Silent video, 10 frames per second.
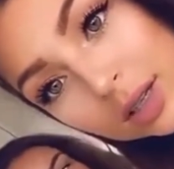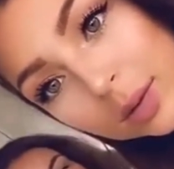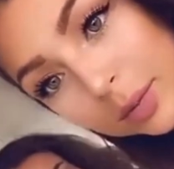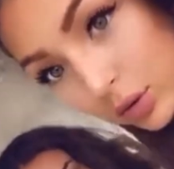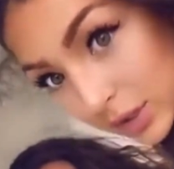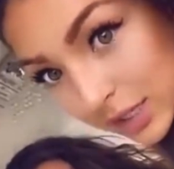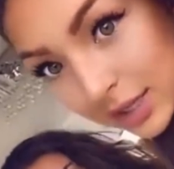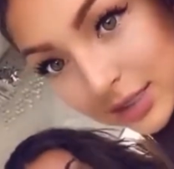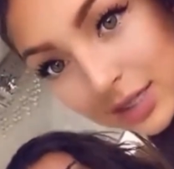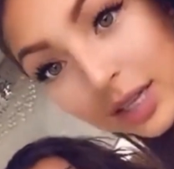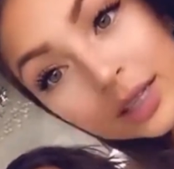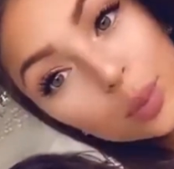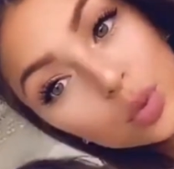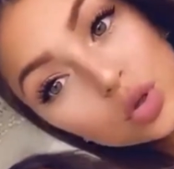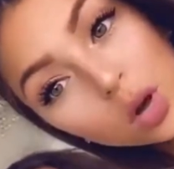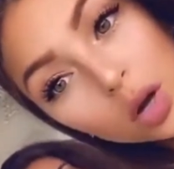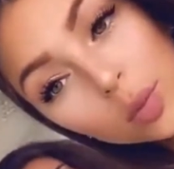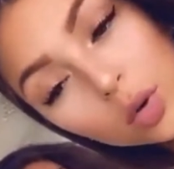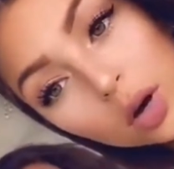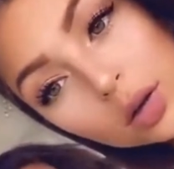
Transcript: Et toi, t'es plus noire que moi. Hein.